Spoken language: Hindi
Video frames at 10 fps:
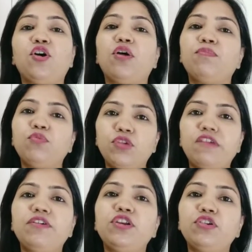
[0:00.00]
और पूरा
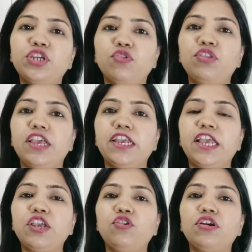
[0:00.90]
वीडियो जरूर
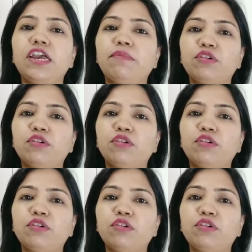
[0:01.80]
देखें क्योंकि कई